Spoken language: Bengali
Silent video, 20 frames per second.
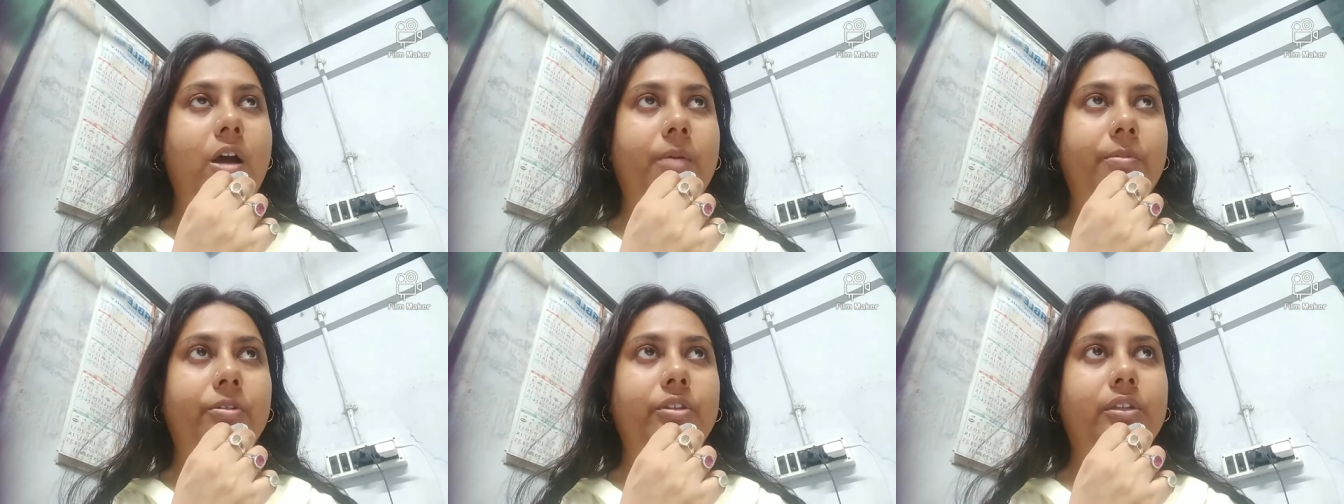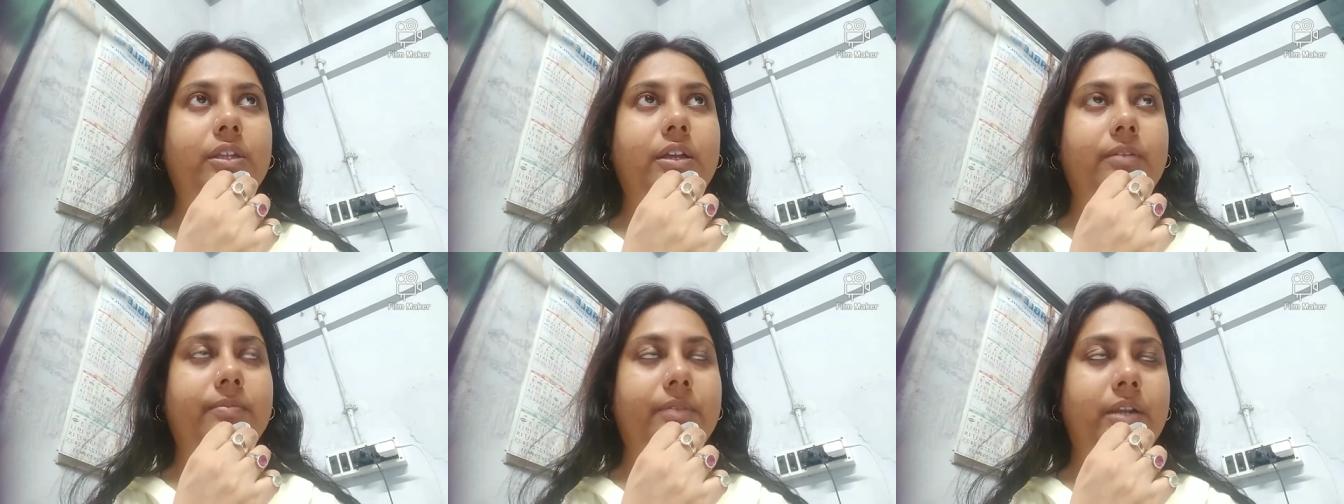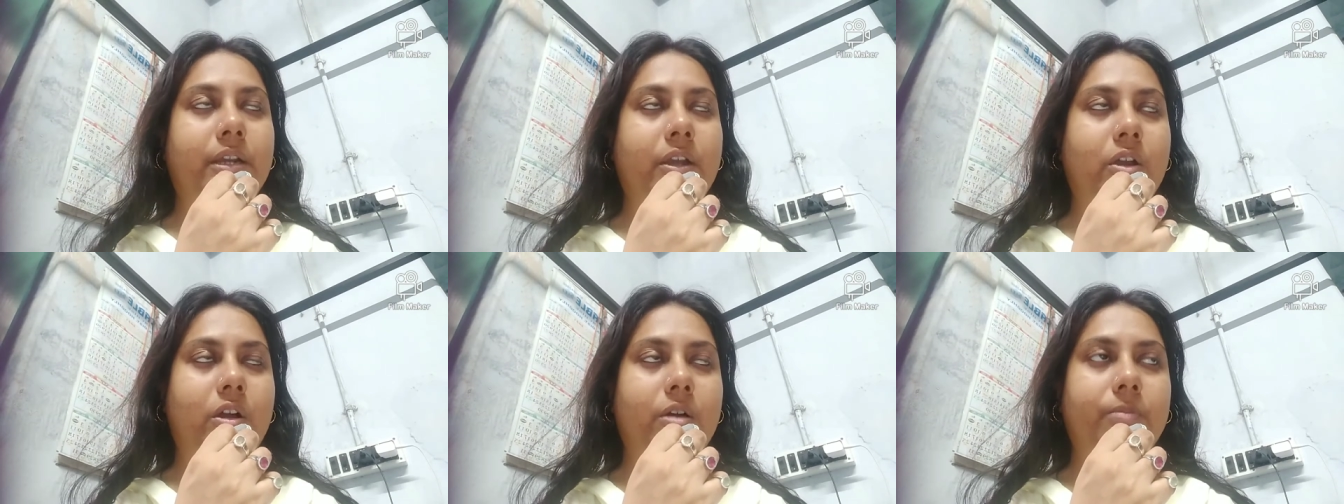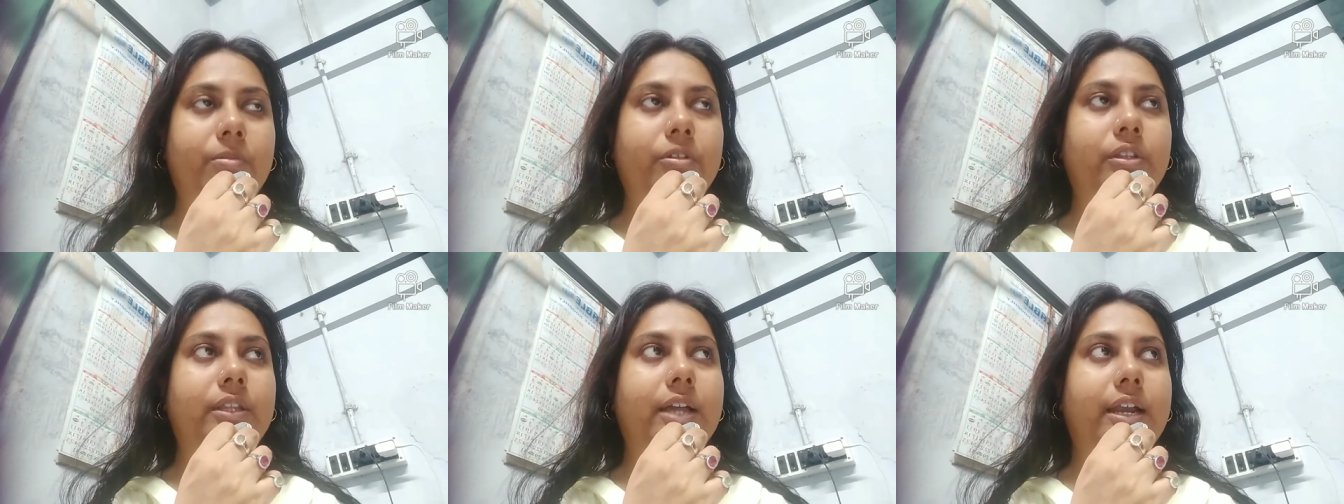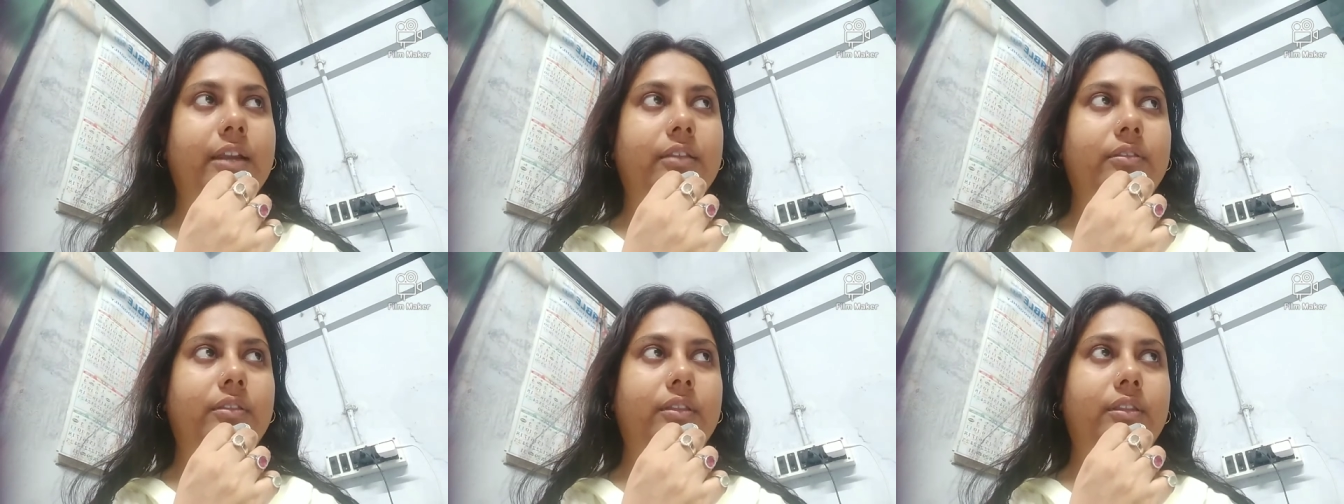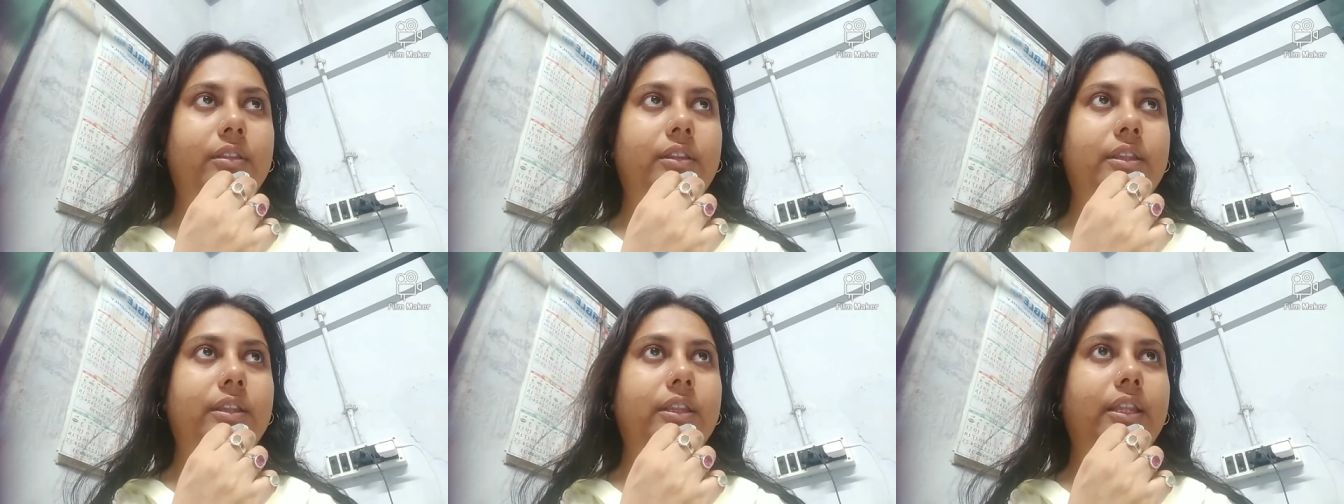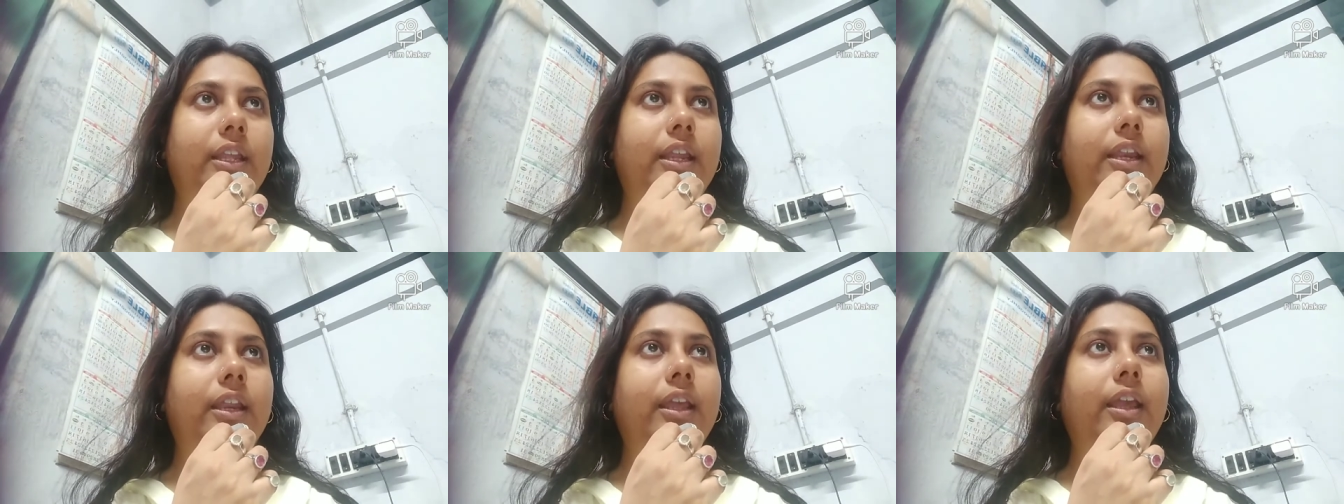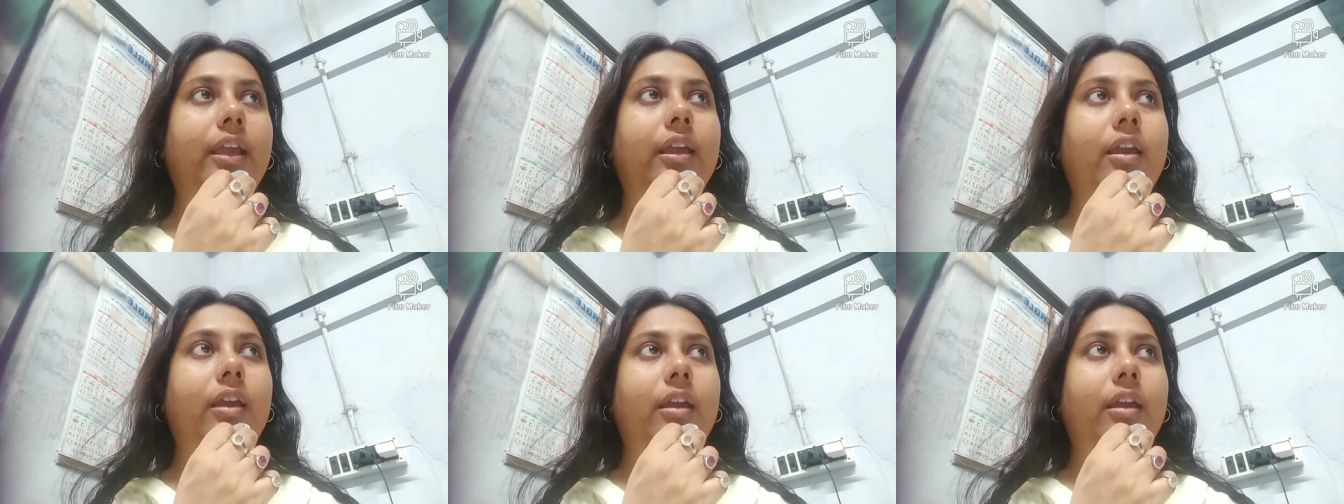অবতা মানে অবতার তিনি